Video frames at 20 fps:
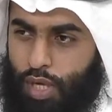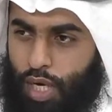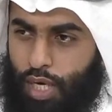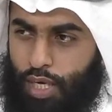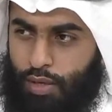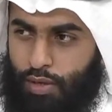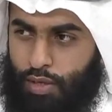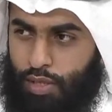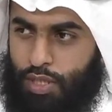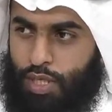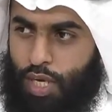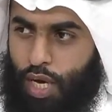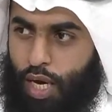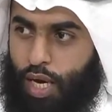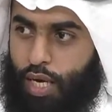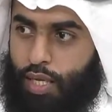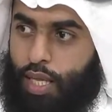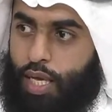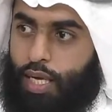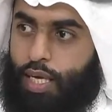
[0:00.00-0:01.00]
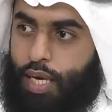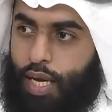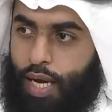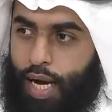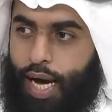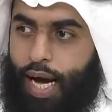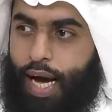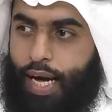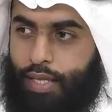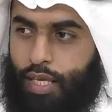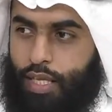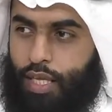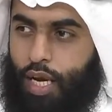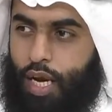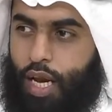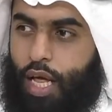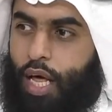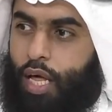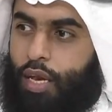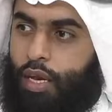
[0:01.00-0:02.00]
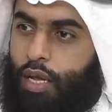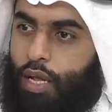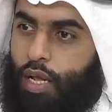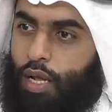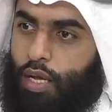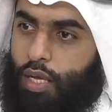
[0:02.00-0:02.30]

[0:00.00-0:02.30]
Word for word: يعني إشكالات لكن عادة الآن